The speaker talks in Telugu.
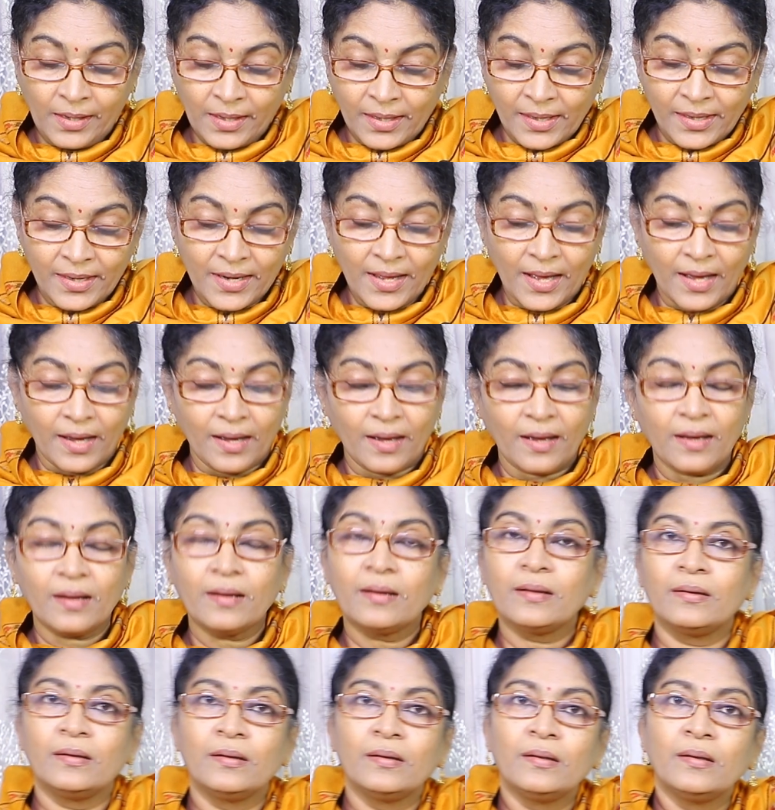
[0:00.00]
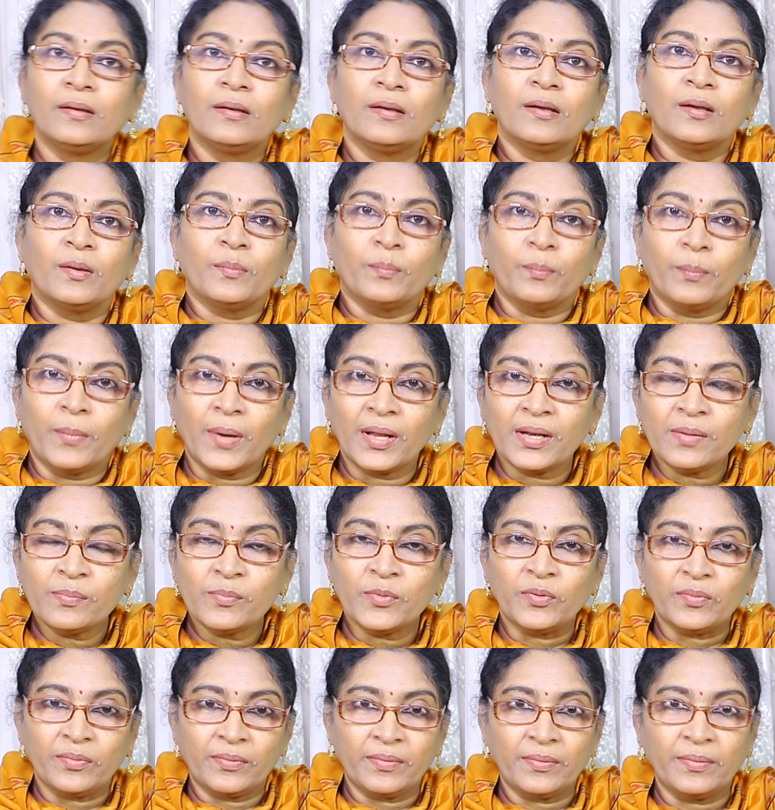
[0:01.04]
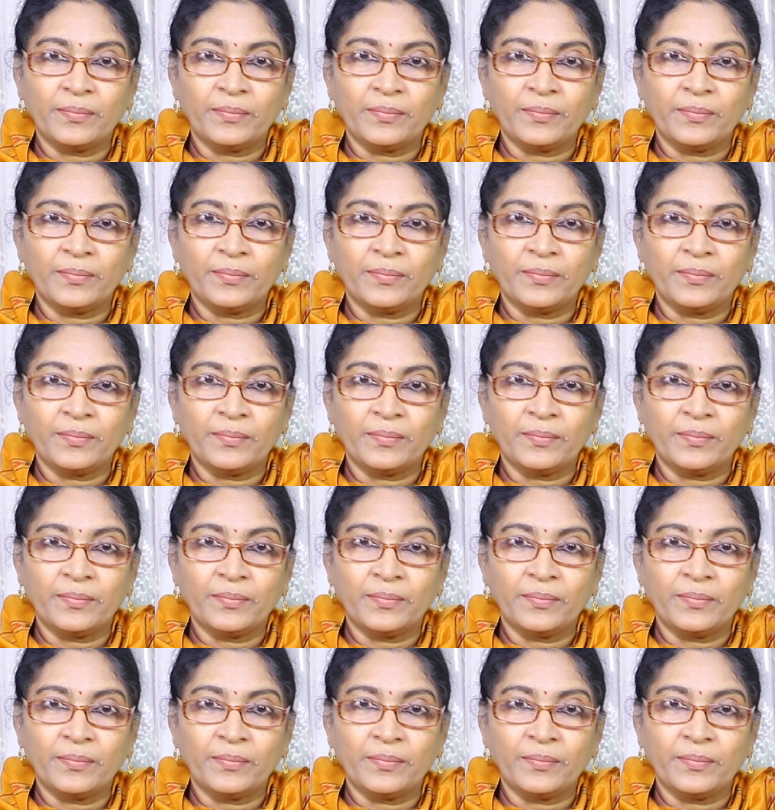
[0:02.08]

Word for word: ఇక్కడ మనము